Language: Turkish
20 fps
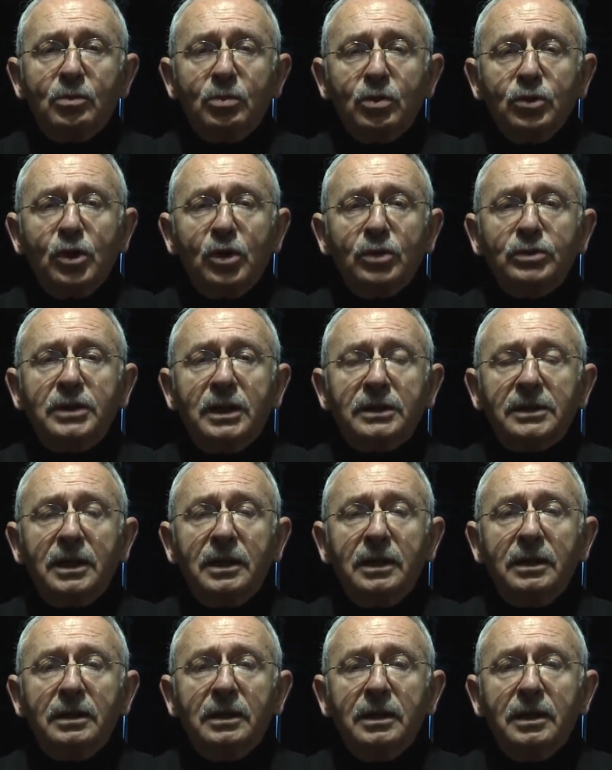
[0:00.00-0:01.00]
Bu
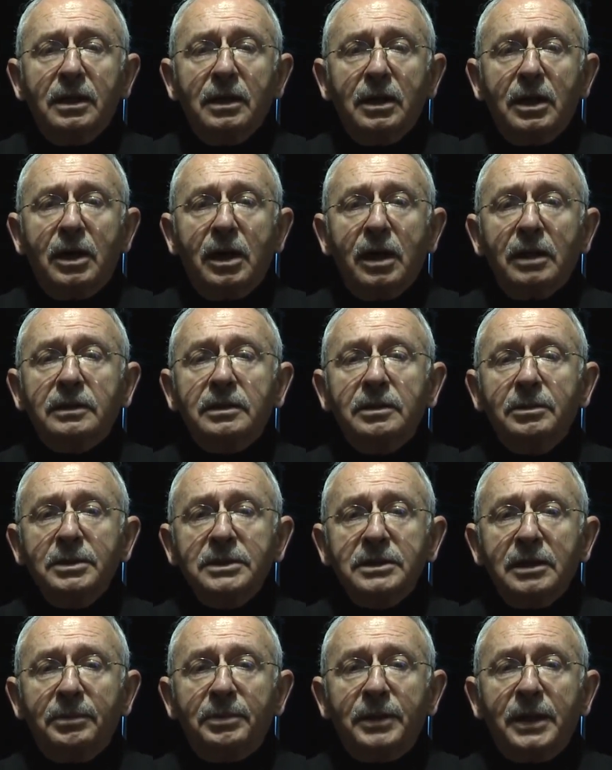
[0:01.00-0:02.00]
noktada
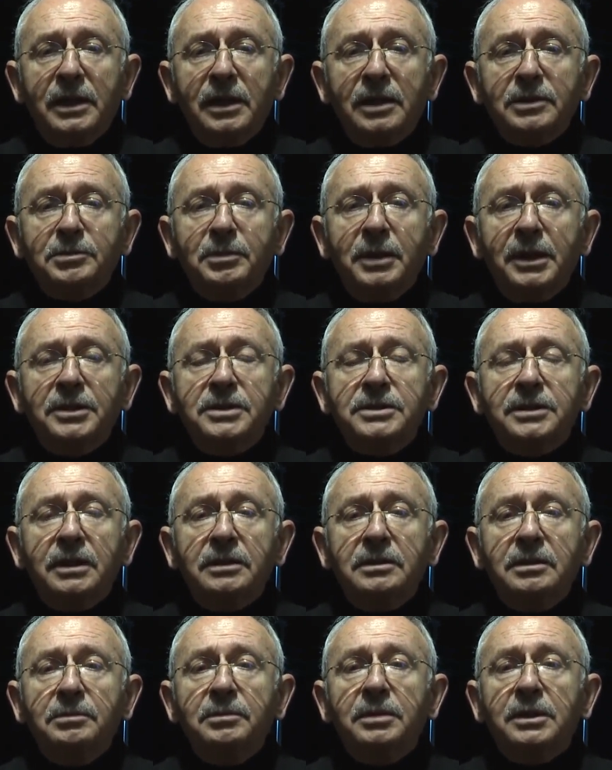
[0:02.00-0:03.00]
halkımızla paylaşmak
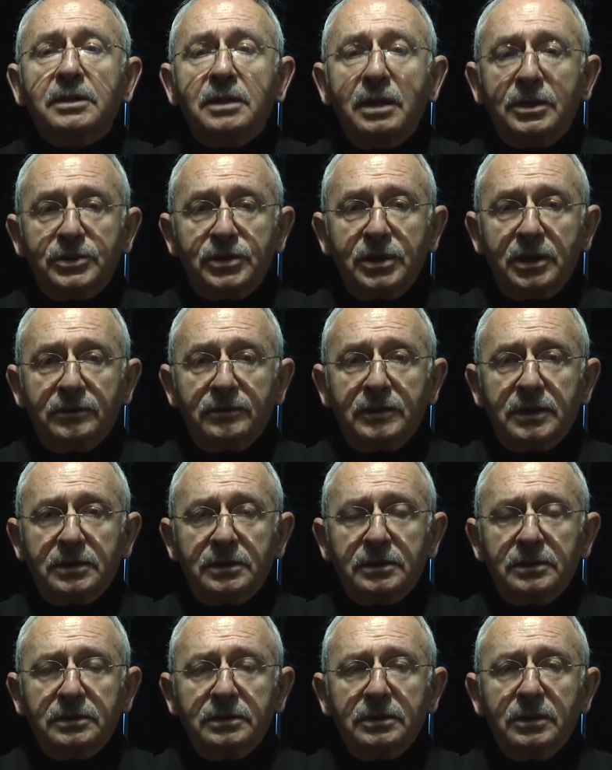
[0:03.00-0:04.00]
istediğim birkaç şey var.